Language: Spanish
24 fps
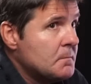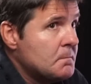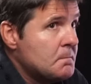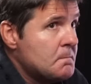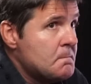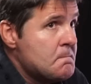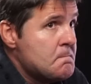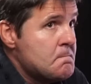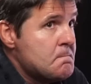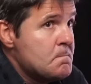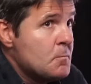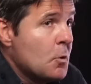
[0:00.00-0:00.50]

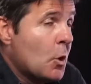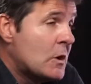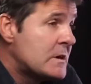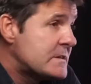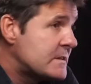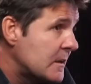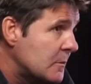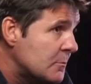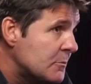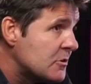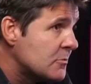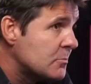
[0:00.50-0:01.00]
No
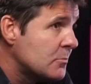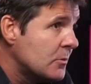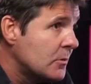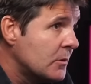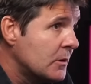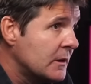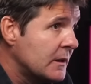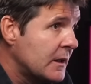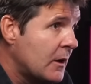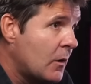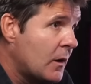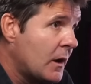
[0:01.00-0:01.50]
es el mismo
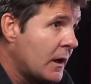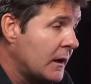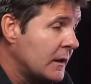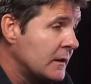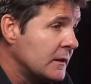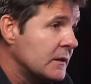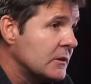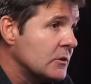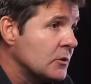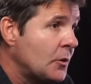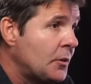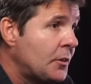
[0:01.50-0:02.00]
el de ahora que
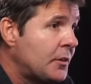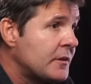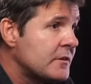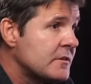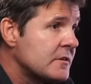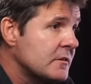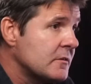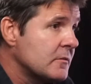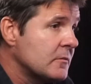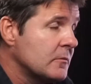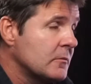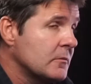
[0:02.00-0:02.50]
el de entonces.